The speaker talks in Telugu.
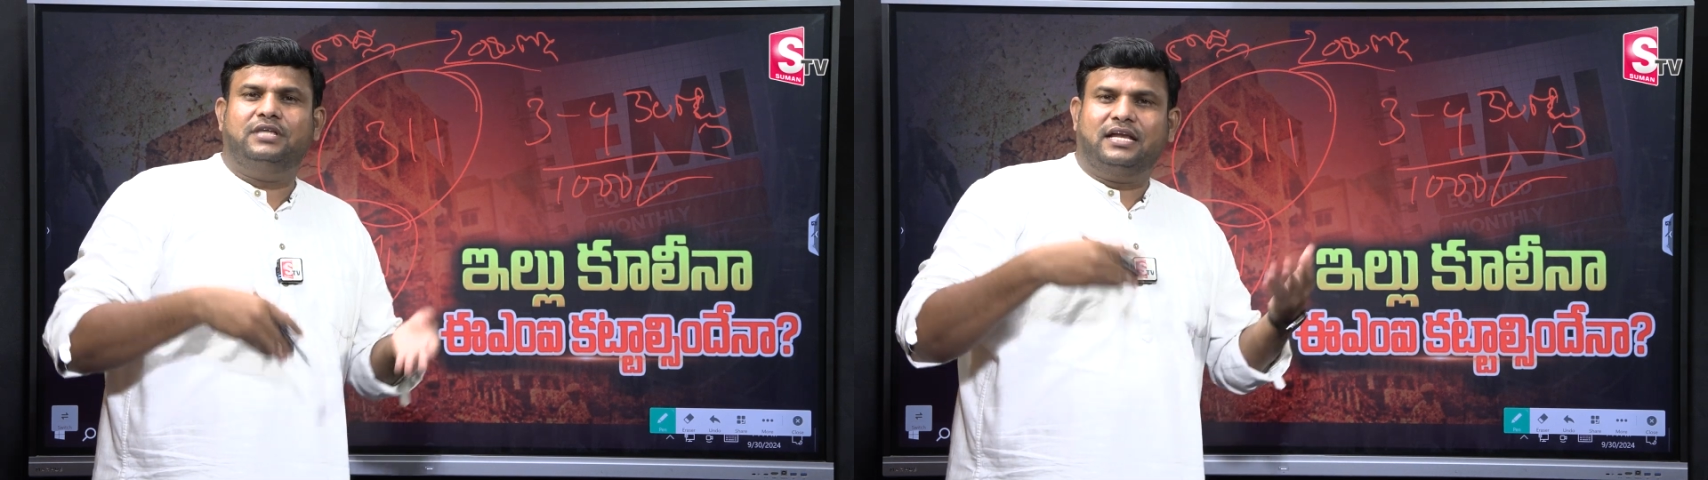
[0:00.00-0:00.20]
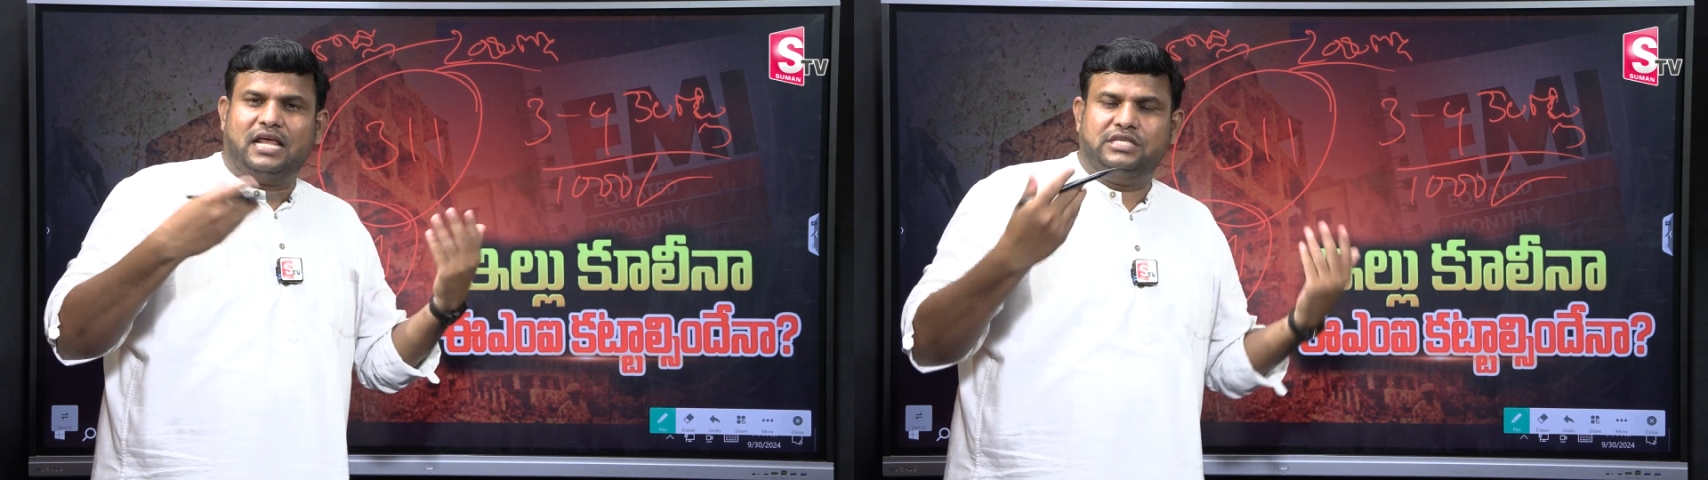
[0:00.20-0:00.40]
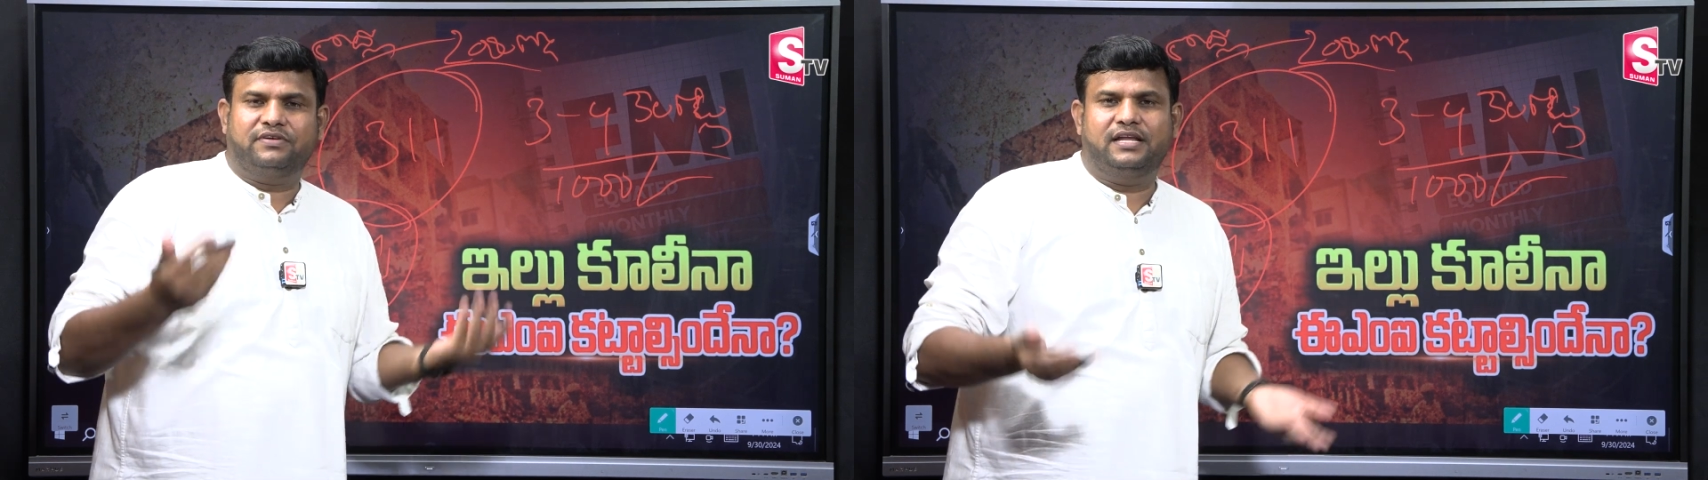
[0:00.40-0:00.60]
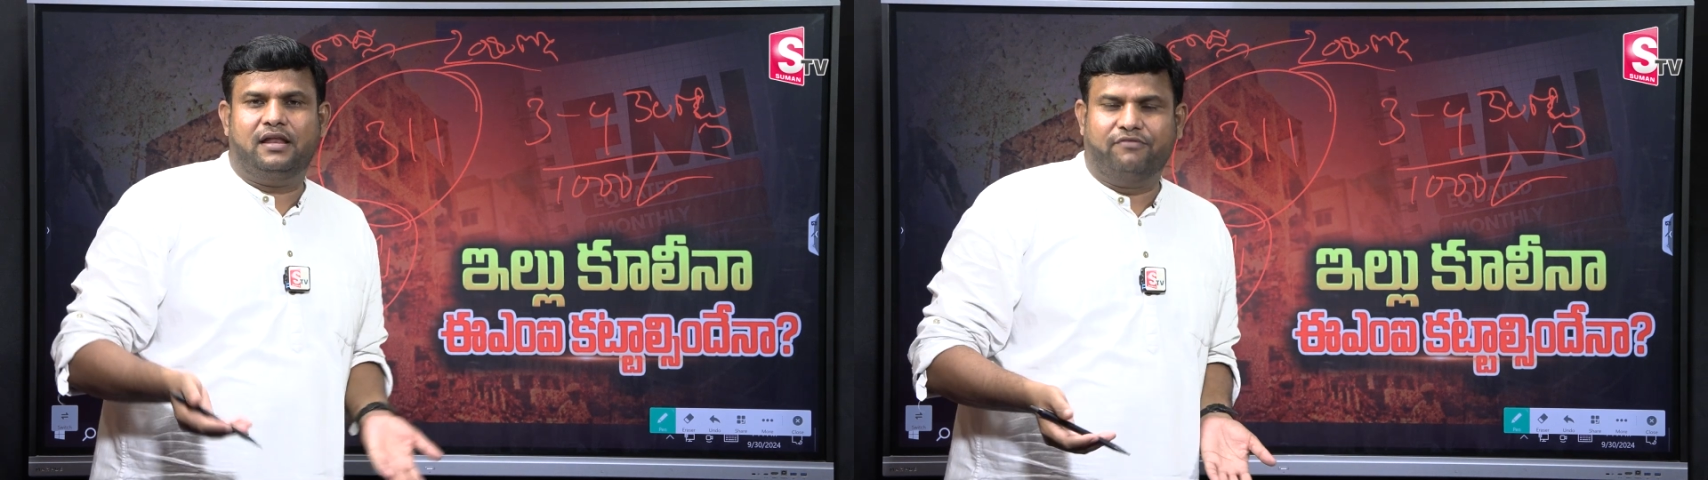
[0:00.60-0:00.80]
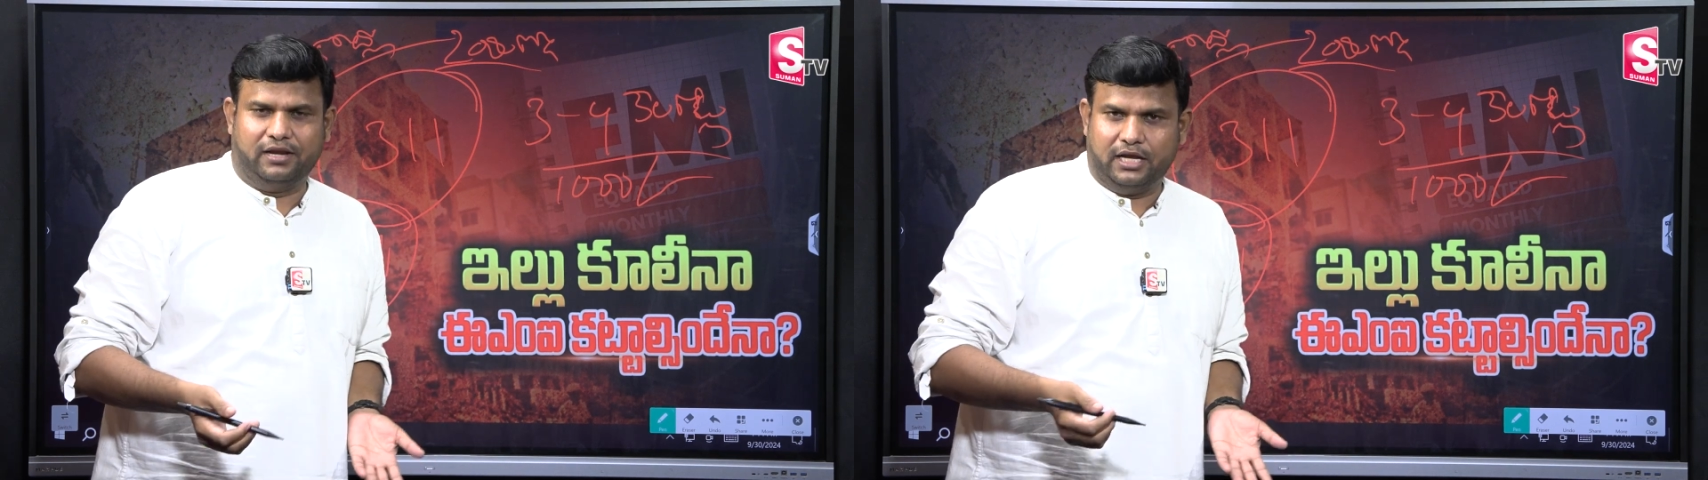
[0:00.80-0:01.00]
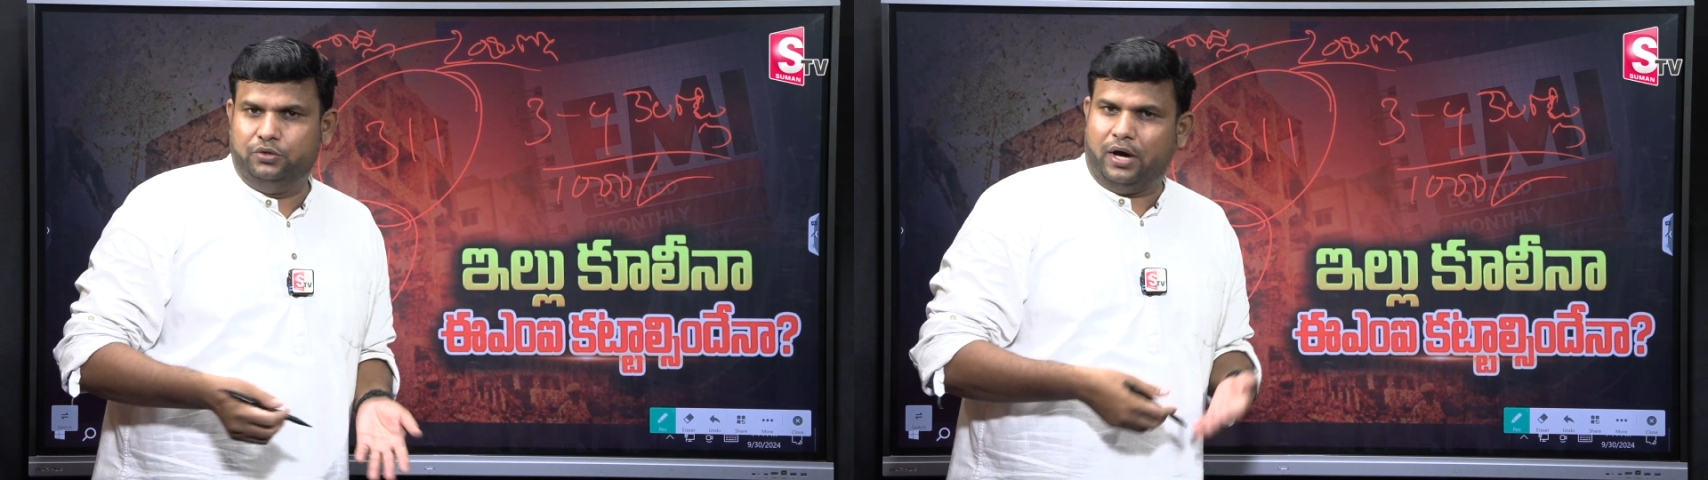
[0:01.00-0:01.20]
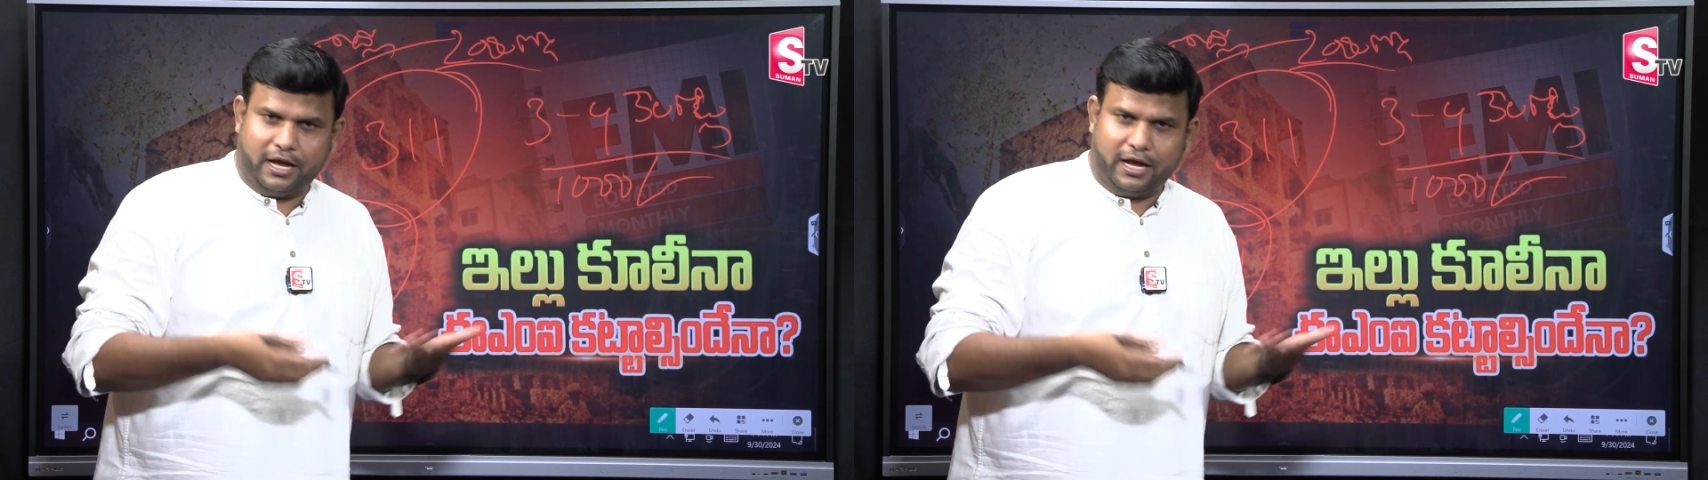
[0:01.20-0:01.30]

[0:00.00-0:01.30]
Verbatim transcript: దాన్ని ట్రాన్స్ఫర్ చేయడానికి వీలు లేదు